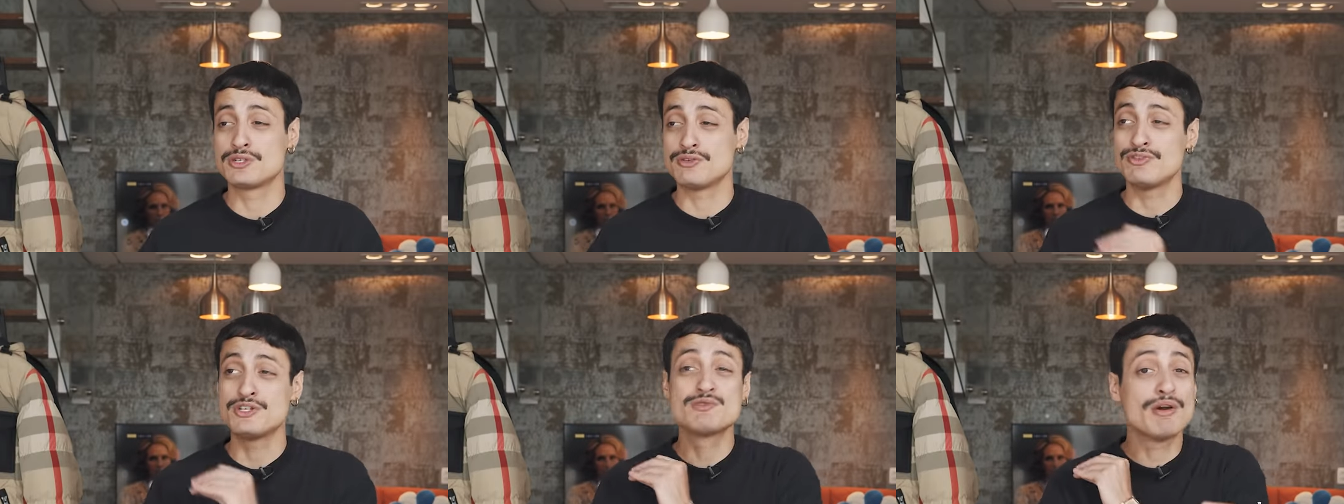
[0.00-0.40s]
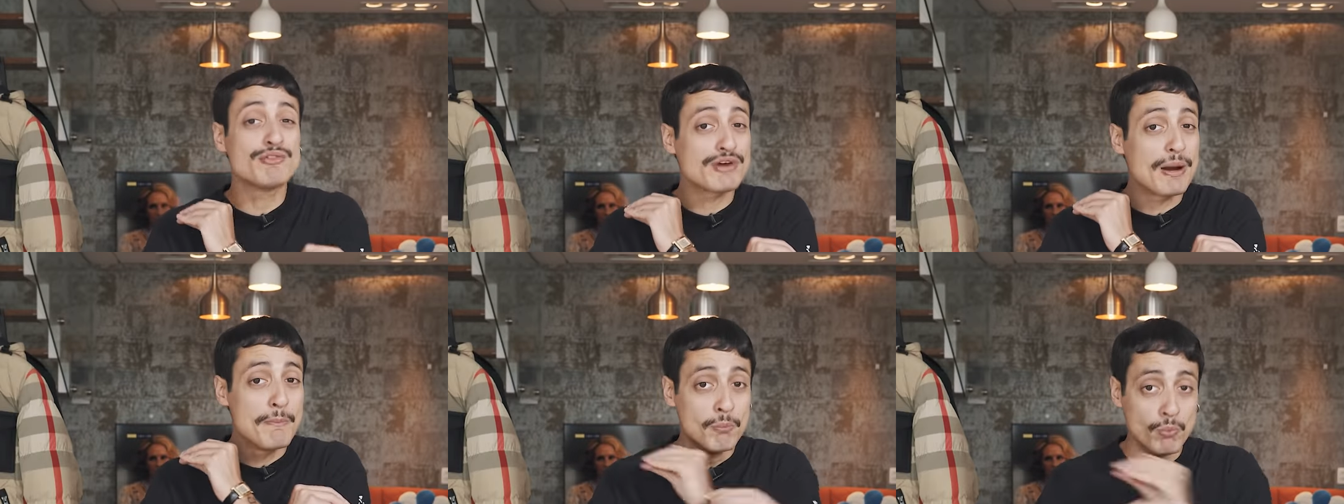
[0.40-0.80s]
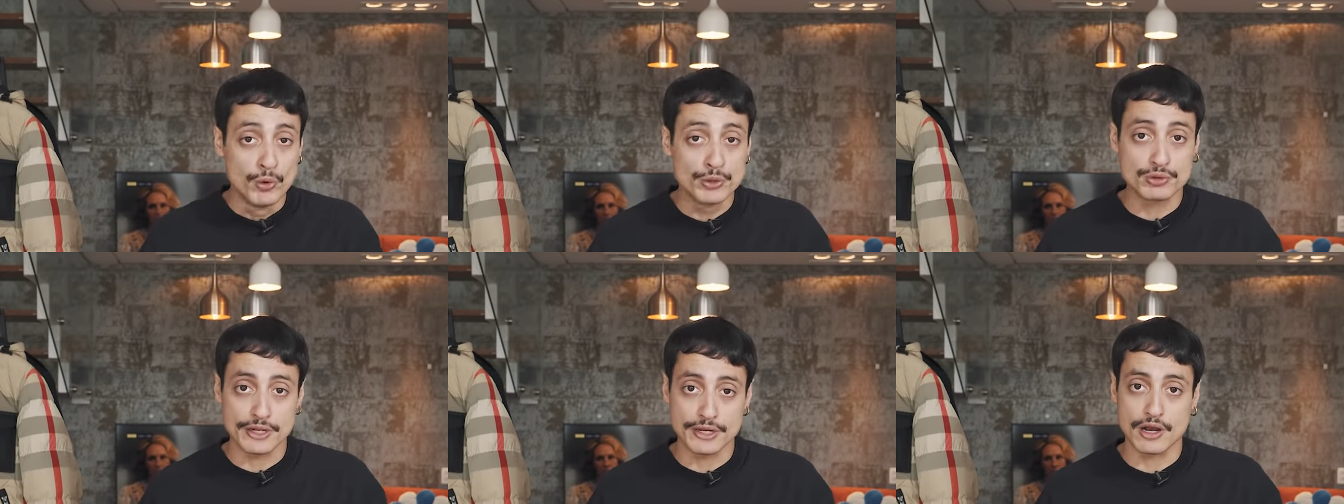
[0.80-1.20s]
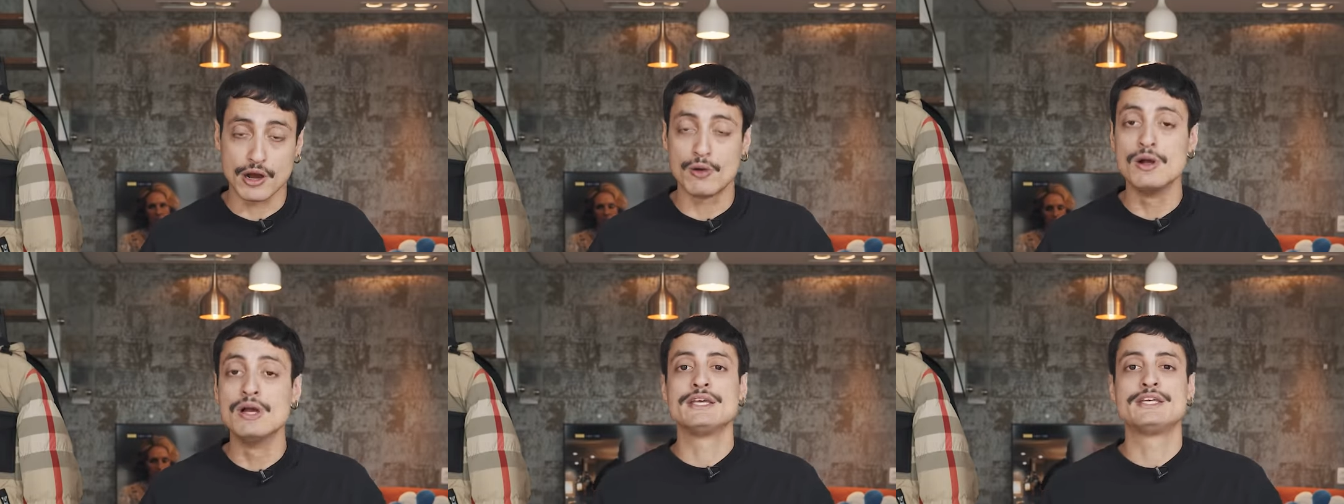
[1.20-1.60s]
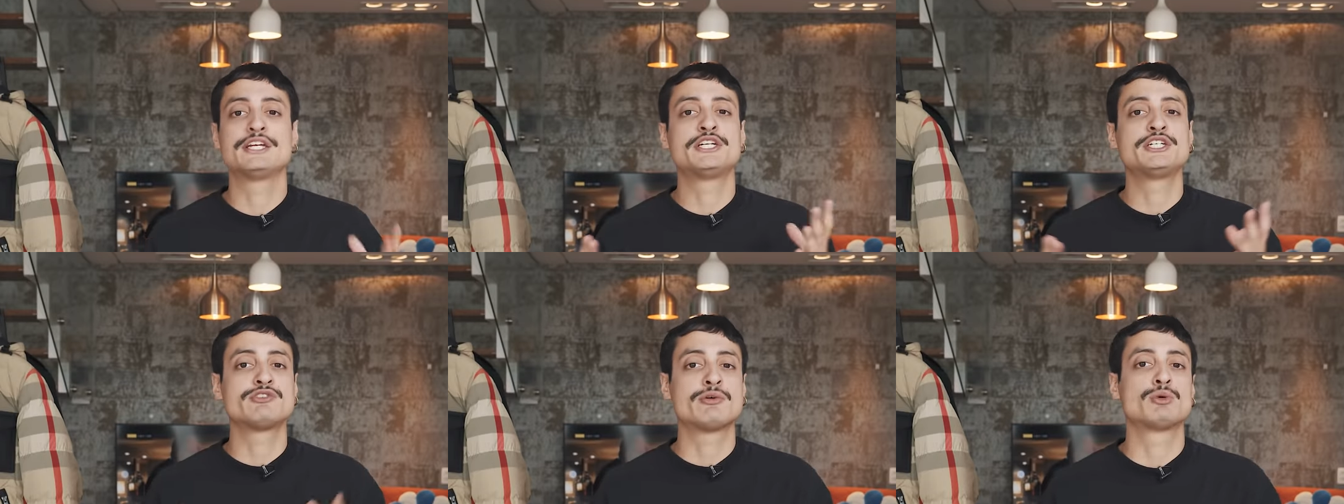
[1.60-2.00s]
esse vídeo vai ficar muito legal e a
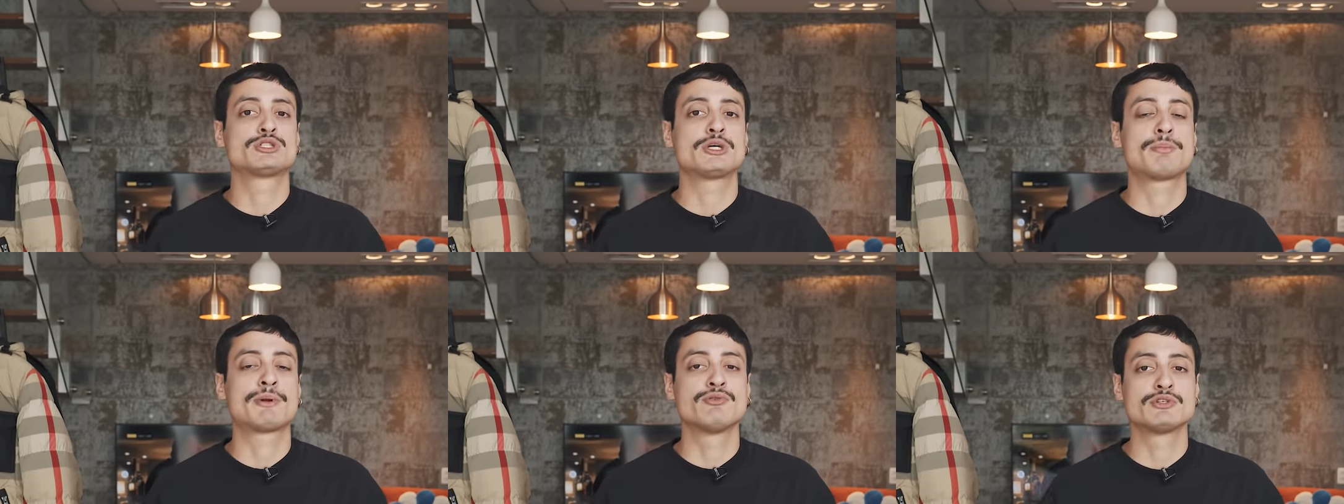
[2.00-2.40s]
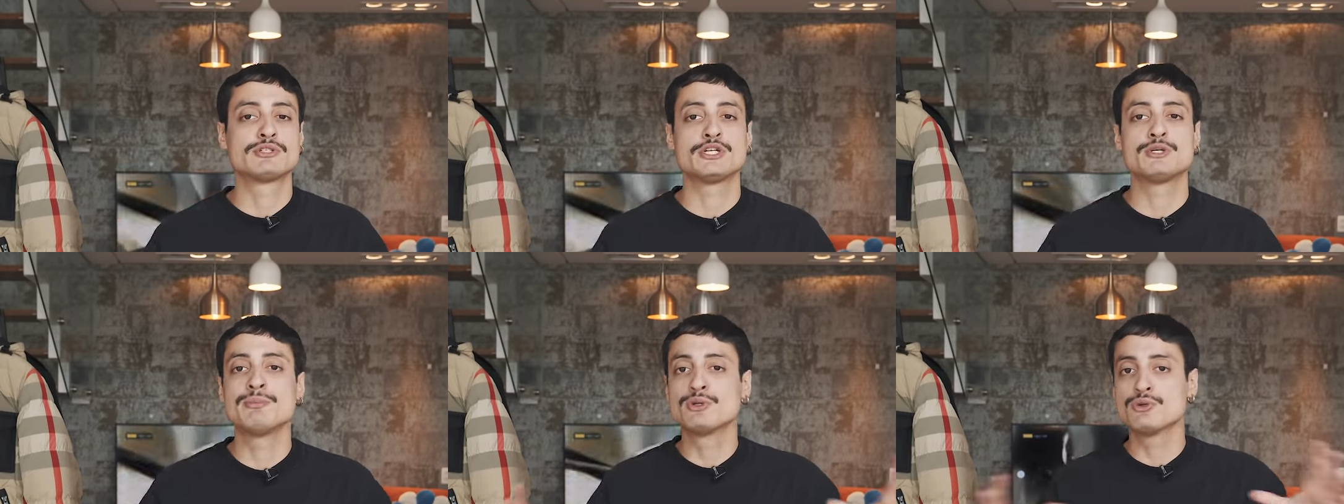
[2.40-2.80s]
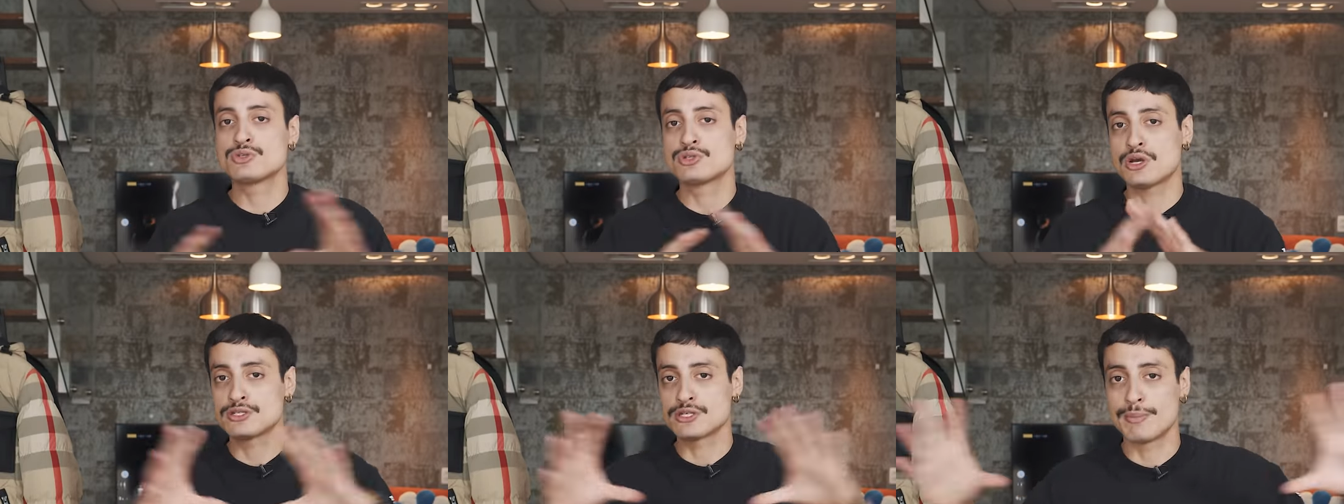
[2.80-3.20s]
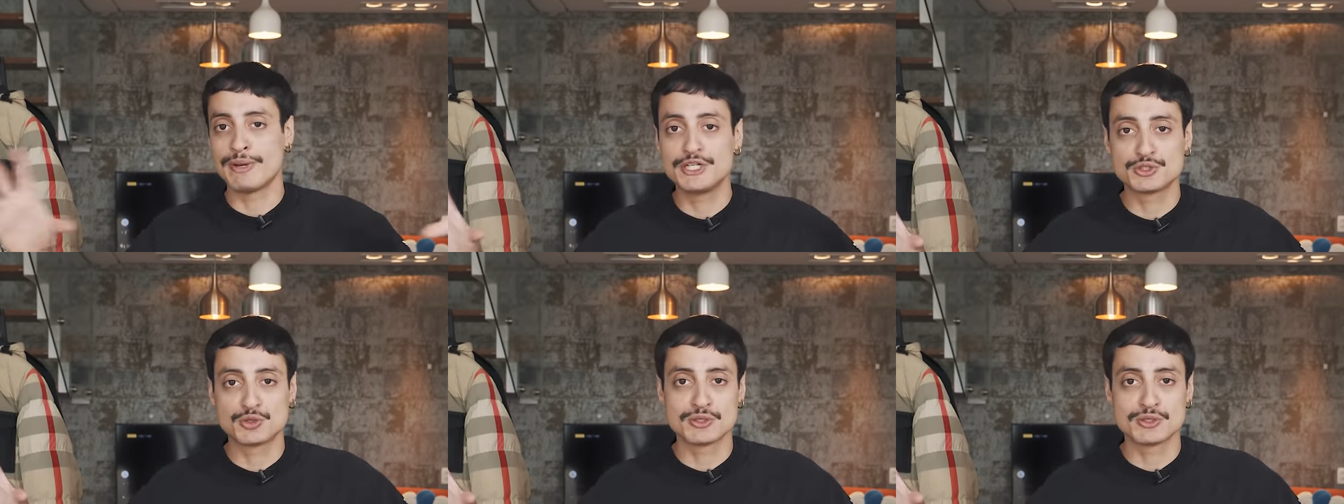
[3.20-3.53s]
gente vai mostrar para vocês minuciosamente